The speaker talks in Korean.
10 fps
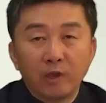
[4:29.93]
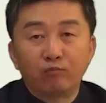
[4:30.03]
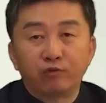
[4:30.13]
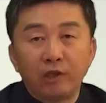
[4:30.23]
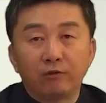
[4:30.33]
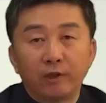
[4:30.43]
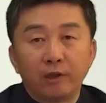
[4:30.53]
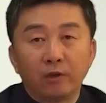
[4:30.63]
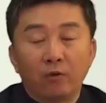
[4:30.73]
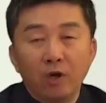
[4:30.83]
이
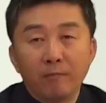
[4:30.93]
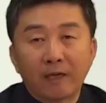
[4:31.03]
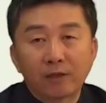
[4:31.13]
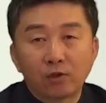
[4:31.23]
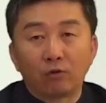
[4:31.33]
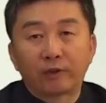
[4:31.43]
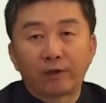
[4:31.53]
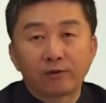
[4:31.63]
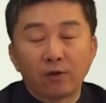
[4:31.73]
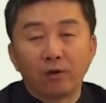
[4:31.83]
무리들이 얼마나 썩을
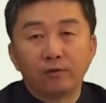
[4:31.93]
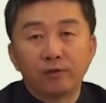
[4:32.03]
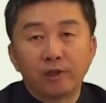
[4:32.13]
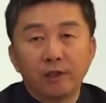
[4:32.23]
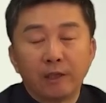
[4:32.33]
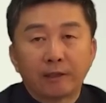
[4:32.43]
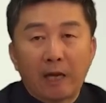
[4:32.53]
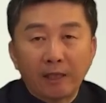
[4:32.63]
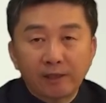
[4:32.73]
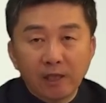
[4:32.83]
대로 썩었는지
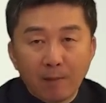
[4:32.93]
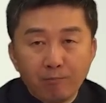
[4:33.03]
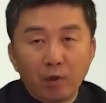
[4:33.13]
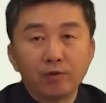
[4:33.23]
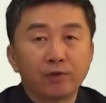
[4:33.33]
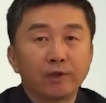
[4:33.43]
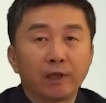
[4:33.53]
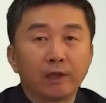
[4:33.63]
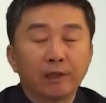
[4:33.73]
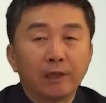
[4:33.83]
다시 한번
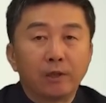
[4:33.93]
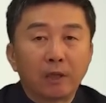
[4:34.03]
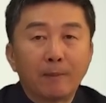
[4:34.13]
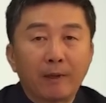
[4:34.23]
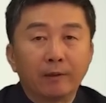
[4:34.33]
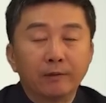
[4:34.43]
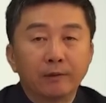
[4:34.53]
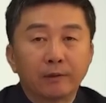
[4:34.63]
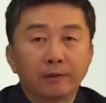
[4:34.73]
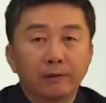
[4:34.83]
저희가
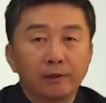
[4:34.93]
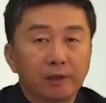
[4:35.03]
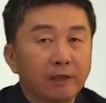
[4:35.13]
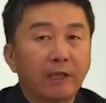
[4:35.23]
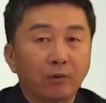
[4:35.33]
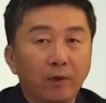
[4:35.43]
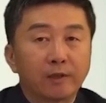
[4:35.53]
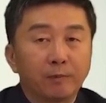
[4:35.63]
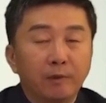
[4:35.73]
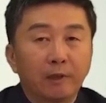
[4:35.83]
절감하는 그런 시간이 된 것
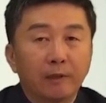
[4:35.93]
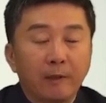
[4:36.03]
같습니다.